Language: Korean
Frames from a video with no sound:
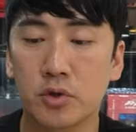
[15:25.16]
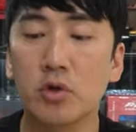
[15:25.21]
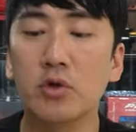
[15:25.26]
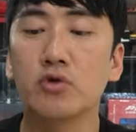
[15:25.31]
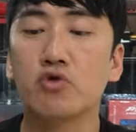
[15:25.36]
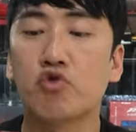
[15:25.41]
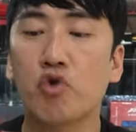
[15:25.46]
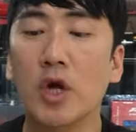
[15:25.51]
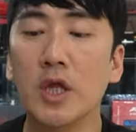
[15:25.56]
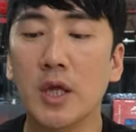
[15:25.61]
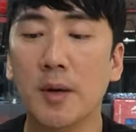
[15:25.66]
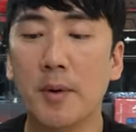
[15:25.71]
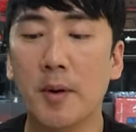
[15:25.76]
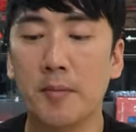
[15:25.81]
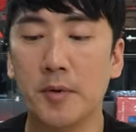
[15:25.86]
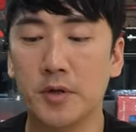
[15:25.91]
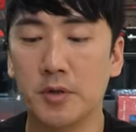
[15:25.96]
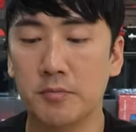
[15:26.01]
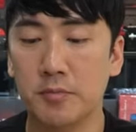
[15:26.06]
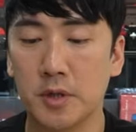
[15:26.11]
저는 두 개 다
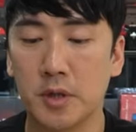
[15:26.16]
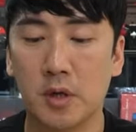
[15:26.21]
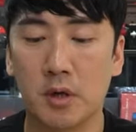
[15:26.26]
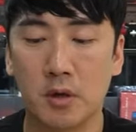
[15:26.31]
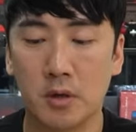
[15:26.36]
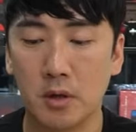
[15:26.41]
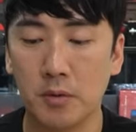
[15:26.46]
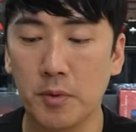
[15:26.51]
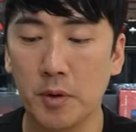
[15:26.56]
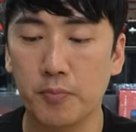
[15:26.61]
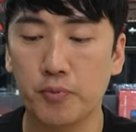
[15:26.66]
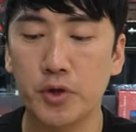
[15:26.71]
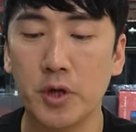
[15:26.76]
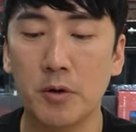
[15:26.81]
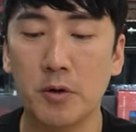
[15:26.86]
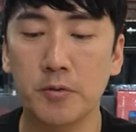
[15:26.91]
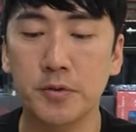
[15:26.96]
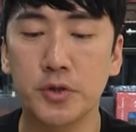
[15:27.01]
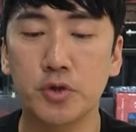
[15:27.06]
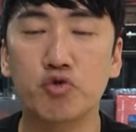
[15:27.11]
마음에 듭니다. 이거 뭐
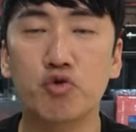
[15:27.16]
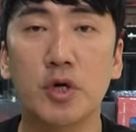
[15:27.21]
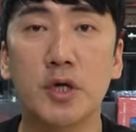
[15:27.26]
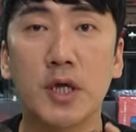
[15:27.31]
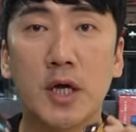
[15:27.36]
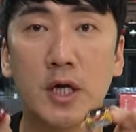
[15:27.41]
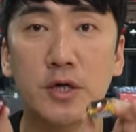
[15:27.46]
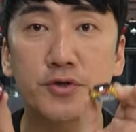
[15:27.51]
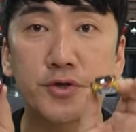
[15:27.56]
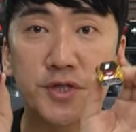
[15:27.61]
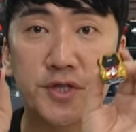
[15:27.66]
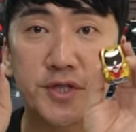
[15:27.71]
부담 없이 두 개 다 갈 수